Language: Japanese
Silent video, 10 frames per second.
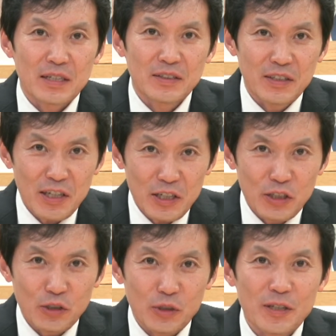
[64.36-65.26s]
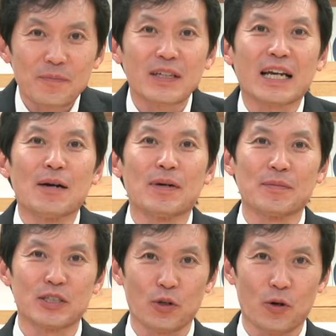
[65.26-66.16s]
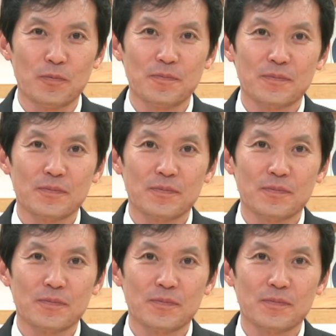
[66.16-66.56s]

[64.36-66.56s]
ぜひ一緒に頑張りましょう。